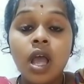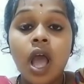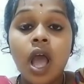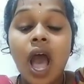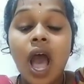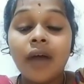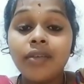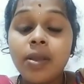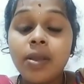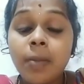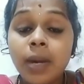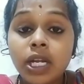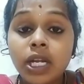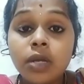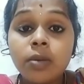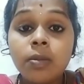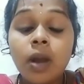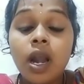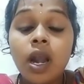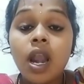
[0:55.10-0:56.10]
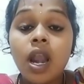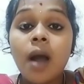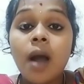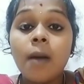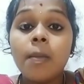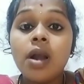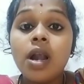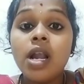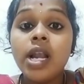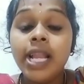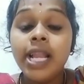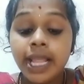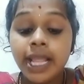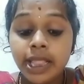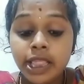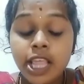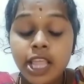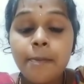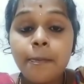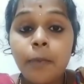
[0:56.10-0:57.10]
அவை மட்டுமல்லாமல்
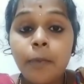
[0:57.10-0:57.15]
எந்த